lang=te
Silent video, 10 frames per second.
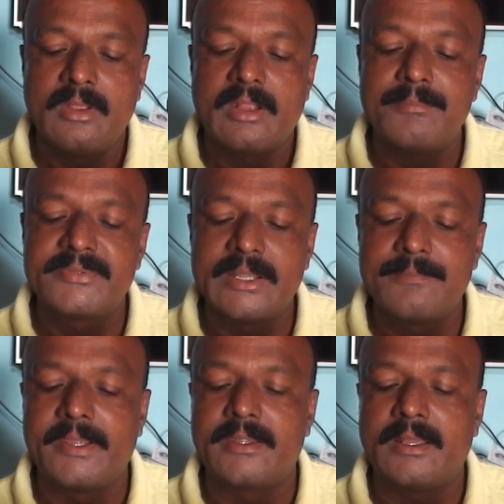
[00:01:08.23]

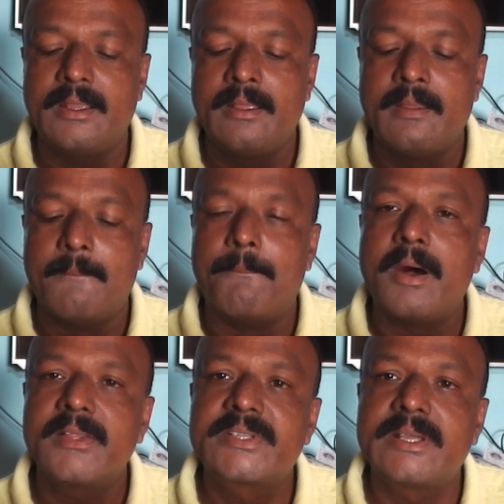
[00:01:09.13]
కంసల్పేట
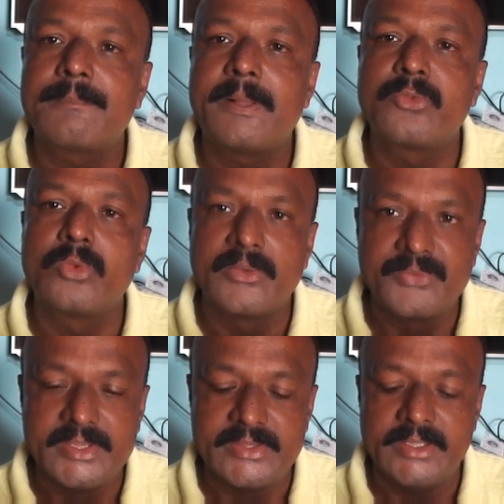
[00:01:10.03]
భాస్కర్ పంతుల
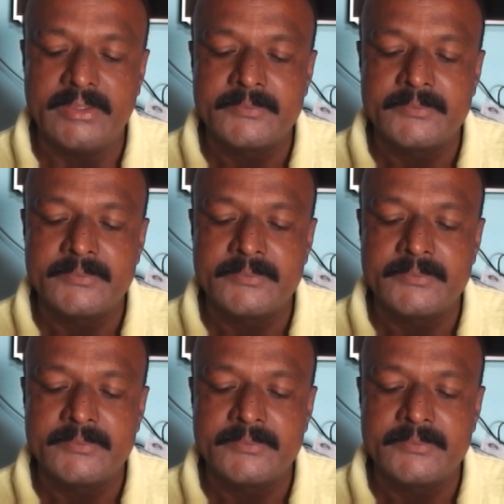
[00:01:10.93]
వీధి